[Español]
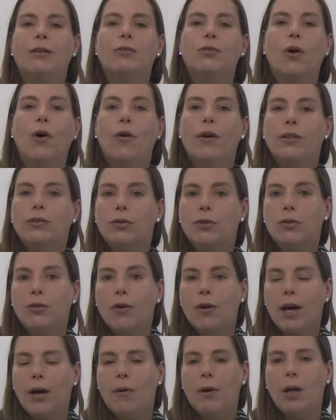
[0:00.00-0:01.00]
Todo esto
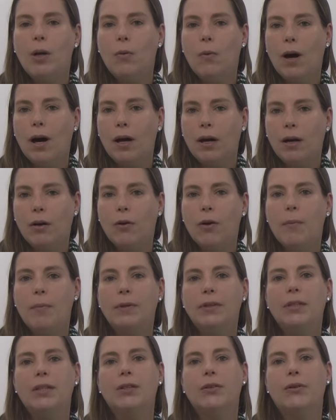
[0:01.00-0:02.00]
toca evaluarlo
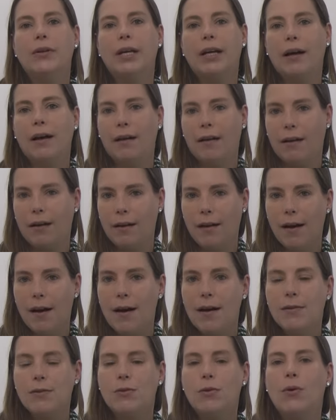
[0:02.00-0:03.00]
dependiendo de cada
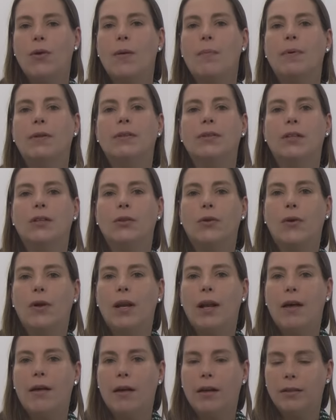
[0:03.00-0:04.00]
caso, dependiendo
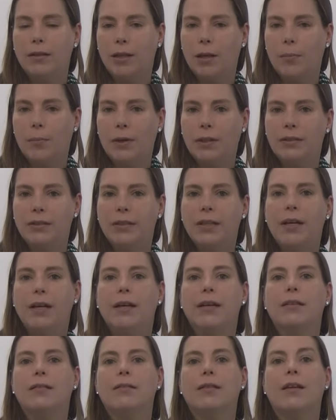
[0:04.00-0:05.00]
de la edad del
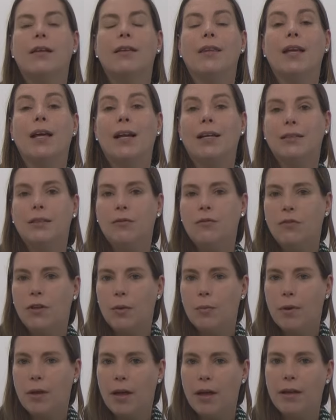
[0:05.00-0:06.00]
paciente, de las
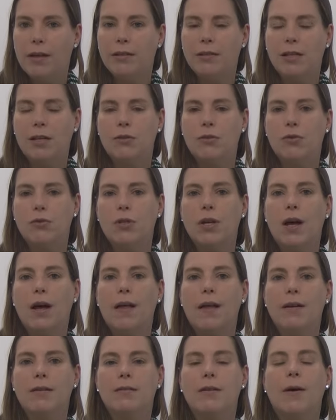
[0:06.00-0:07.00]
enfermedades
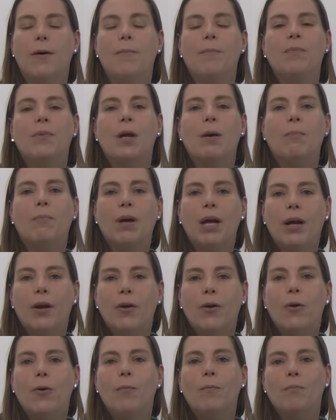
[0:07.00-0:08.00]
asociadas,
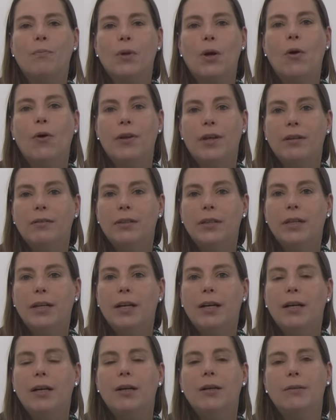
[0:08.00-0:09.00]
pero hoy en
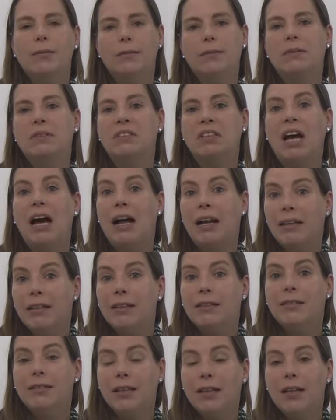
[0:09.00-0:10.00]
día si
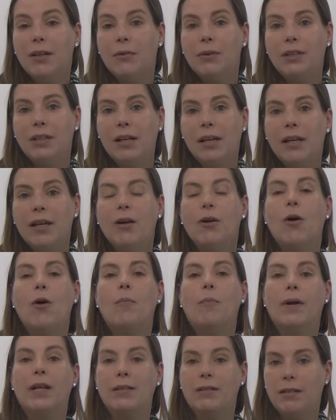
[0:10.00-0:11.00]
alguien tiene vitiligo
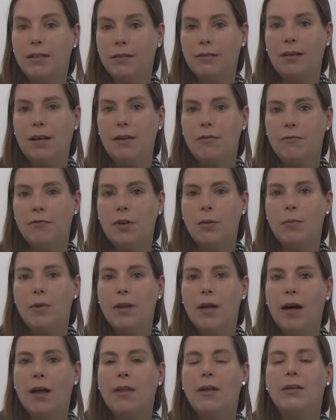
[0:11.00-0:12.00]
o presenta la
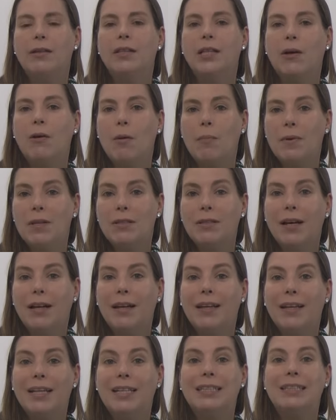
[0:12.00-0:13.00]
enfermedad, debe
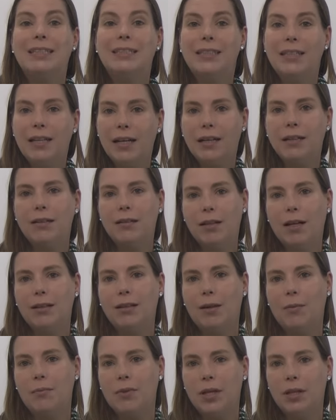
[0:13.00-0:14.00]
pensar en que sí hay
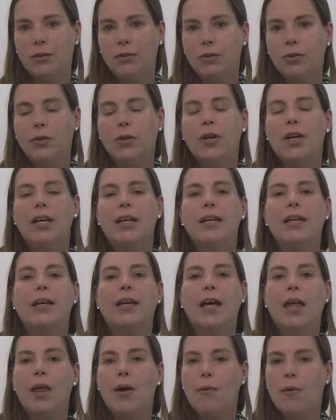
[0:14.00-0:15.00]
tratamiento y
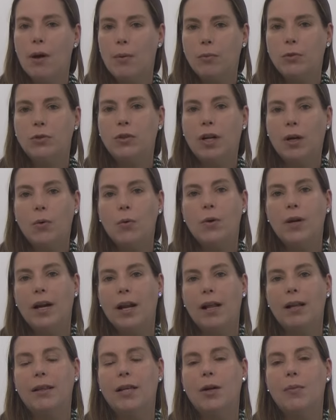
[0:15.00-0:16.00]
que debemos
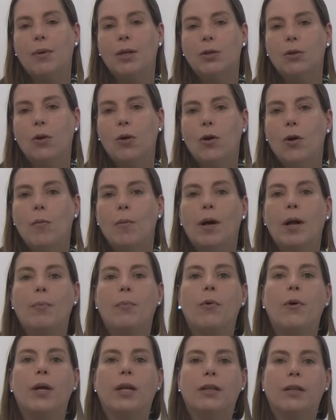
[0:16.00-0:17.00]
recurrir al dermatólogo
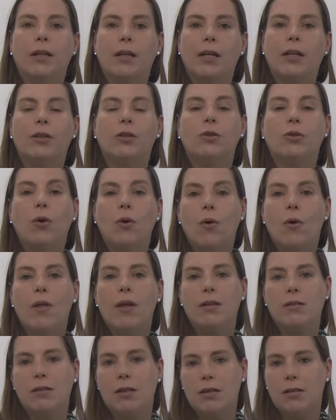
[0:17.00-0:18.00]
para poder tener
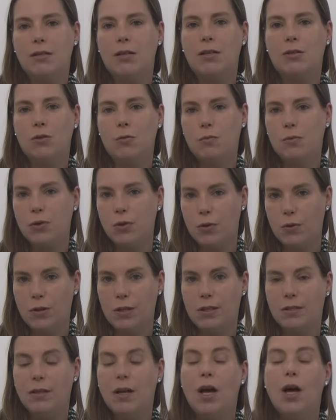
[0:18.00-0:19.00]
todas estas
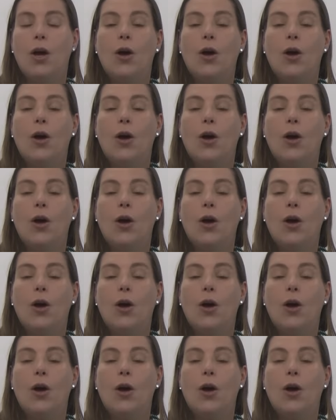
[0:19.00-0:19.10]
opciones.